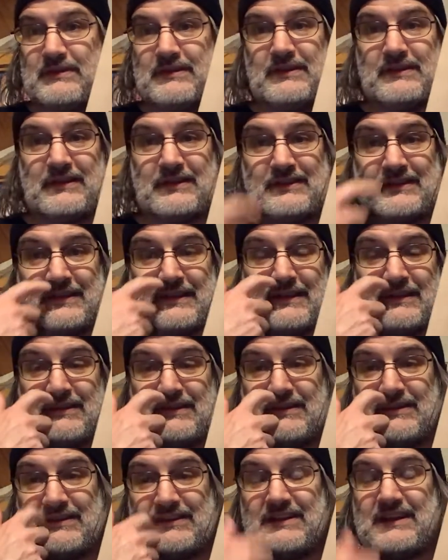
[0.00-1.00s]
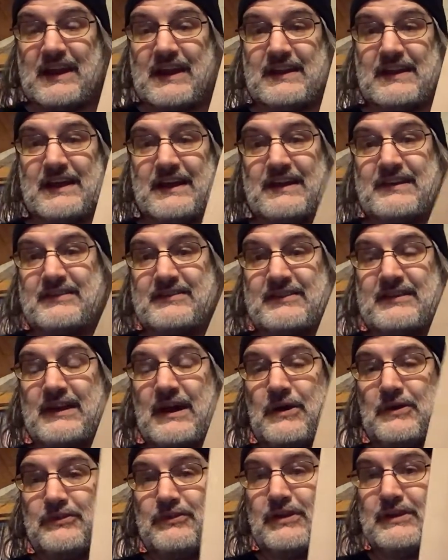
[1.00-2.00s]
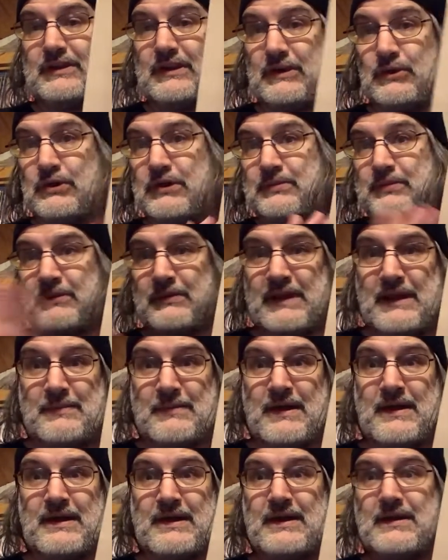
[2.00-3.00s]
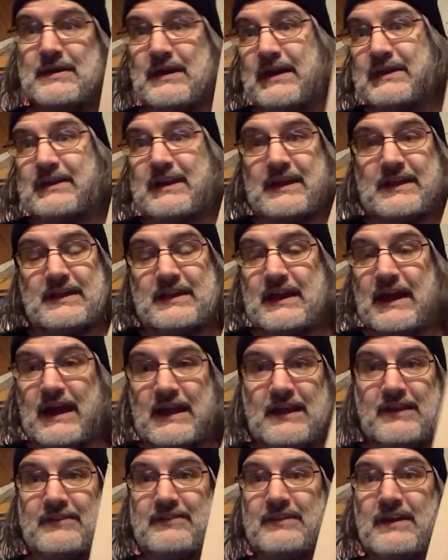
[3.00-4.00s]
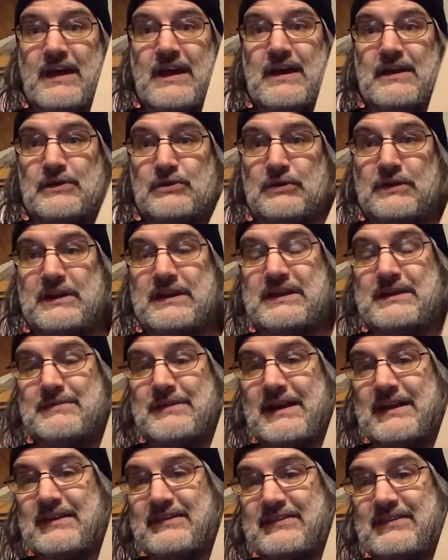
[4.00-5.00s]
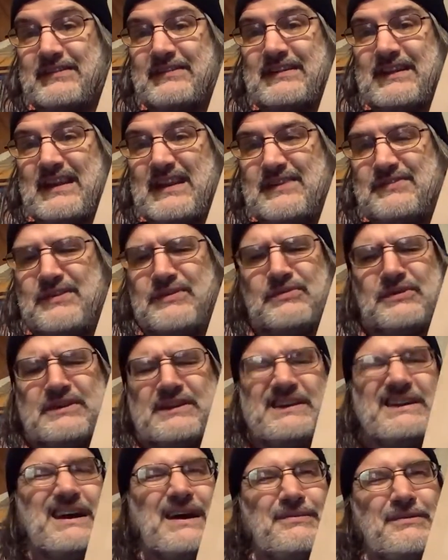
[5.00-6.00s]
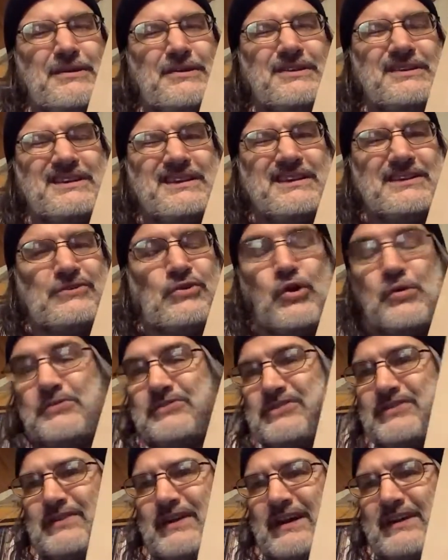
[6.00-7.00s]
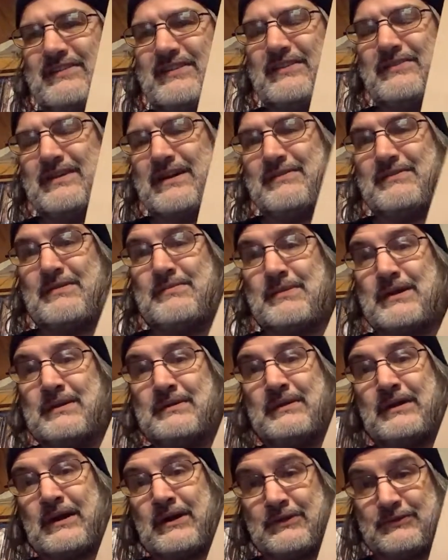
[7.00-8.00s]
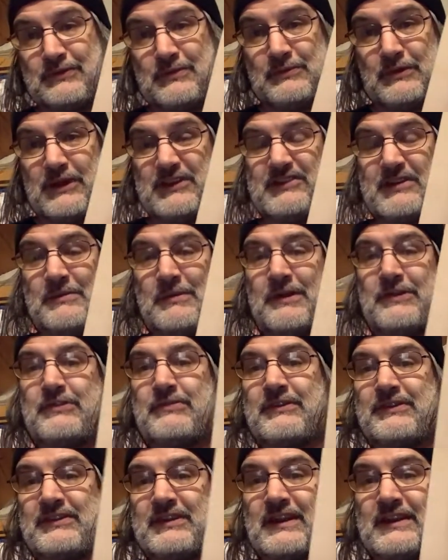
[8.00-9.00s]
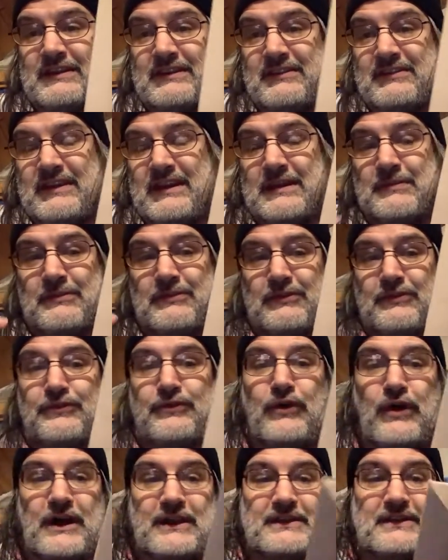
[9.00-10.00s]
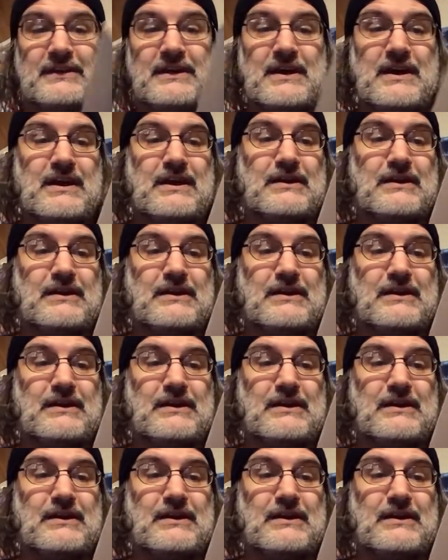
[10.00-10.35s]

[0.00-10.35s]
Das ging dann die drei Tage, die es gedauert sollte, ohne Probleme. Tracking, alles. Nur eine E-Mail, dass es geliefert wurde. Die kam, glaube ich, nicht. Komischerweise, weil wenn man vom Deutschen mal so was kriegt, das geht immer sofort.